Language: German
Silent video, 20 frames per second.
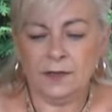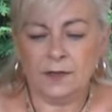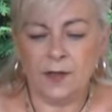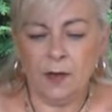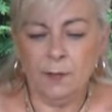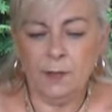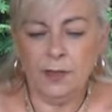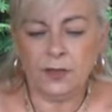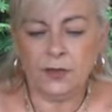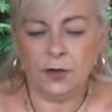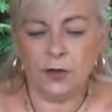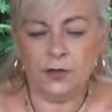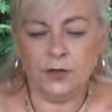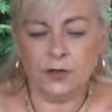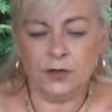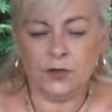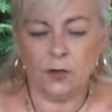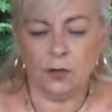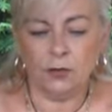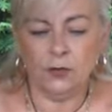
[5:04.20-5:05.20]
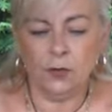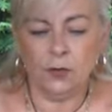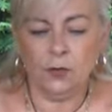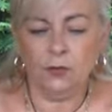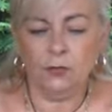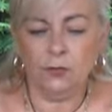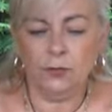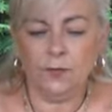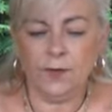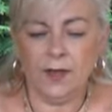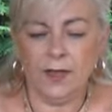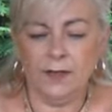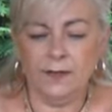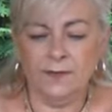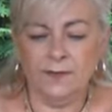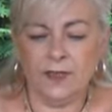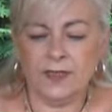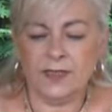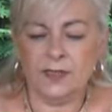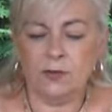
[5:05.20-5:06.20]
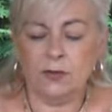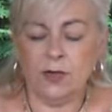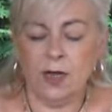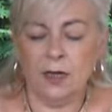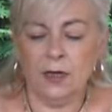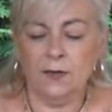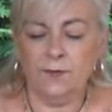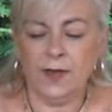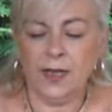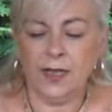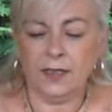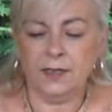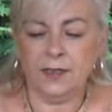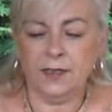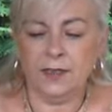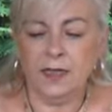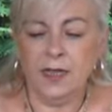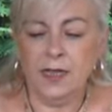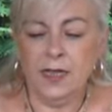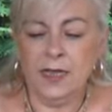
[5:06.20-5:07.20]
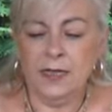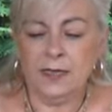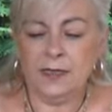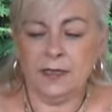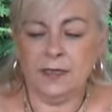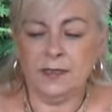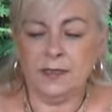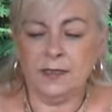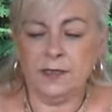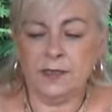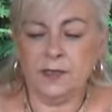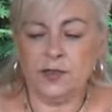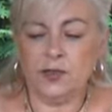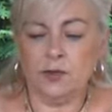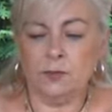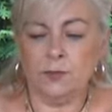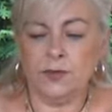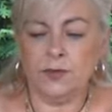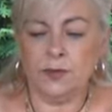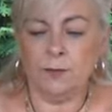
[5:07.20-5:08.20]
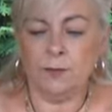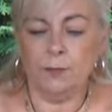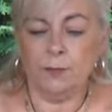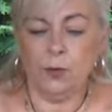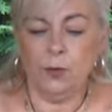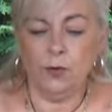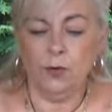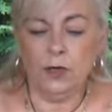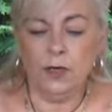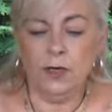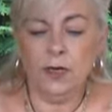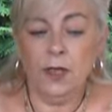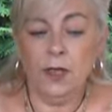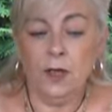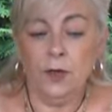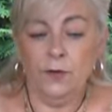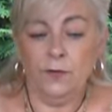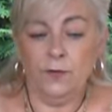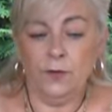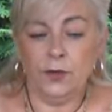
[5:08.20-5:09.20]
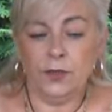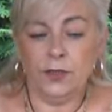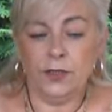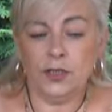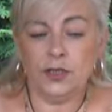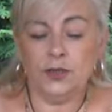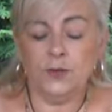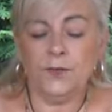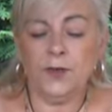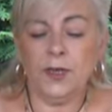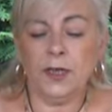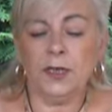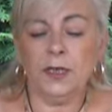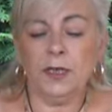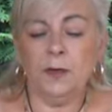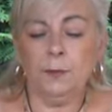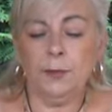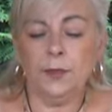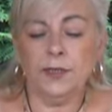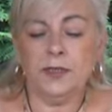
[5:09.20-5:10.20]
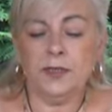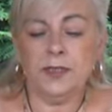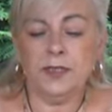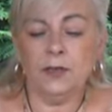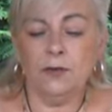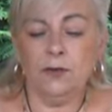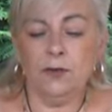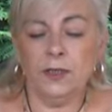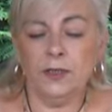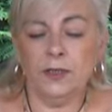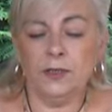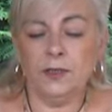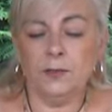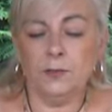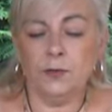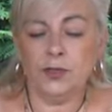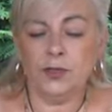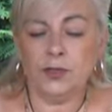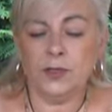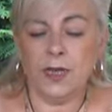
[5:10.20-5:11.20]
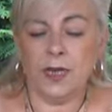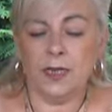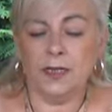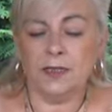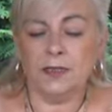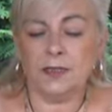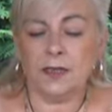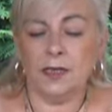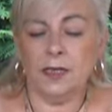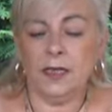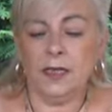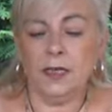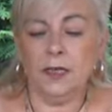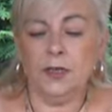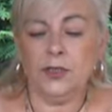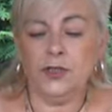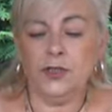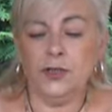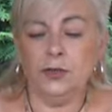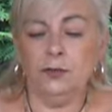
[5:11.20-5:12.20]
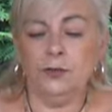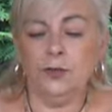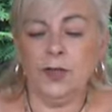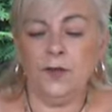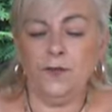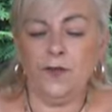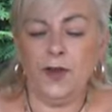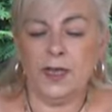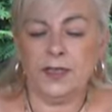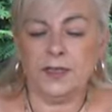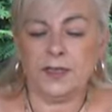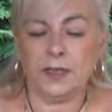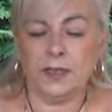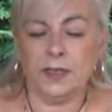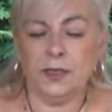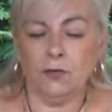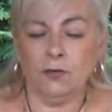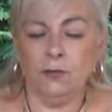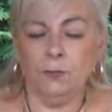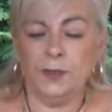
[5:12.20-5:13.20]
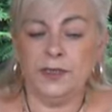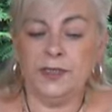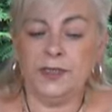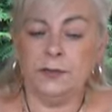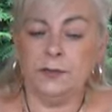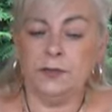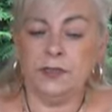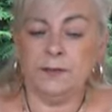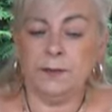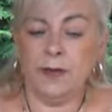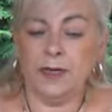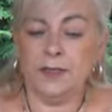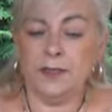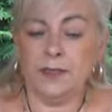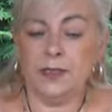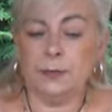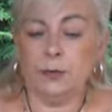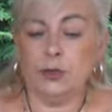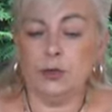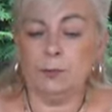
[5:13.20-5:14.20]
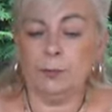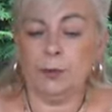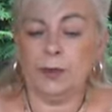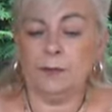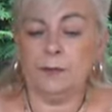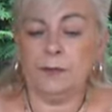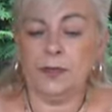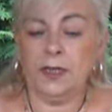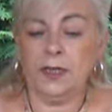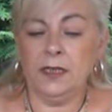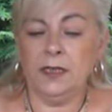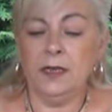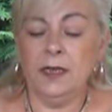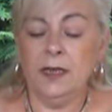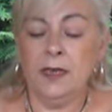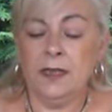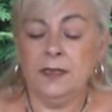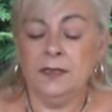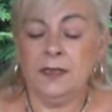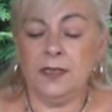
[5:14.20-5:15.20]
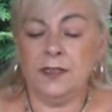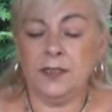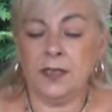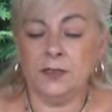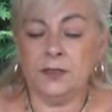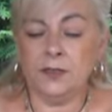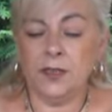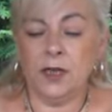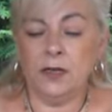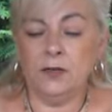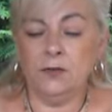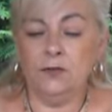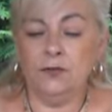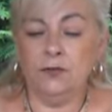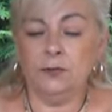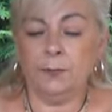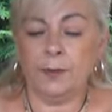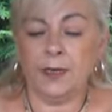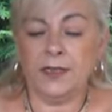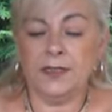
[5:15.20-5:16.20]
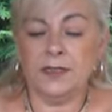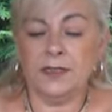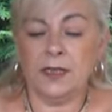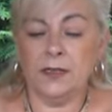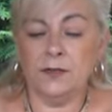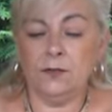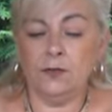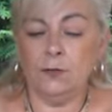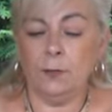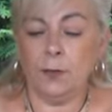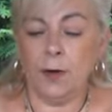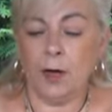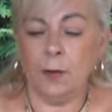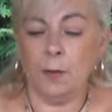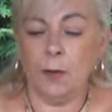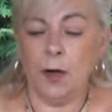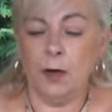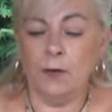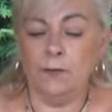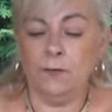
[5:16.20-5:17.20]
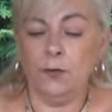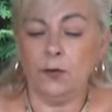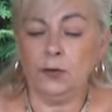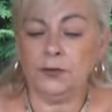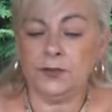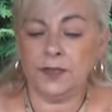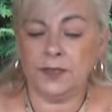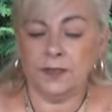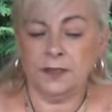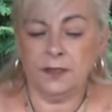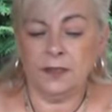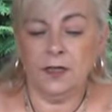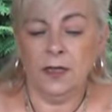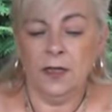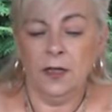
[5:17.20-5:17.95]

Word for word: Damit könnte doch noch gut werden, was so lange währte, dass es zum Symbol für die schwierigen Beziehungen zwischen der israelischen und der VS-Regierung bzw. zwischen Premier Netanyahu und Präsident Obama wurde.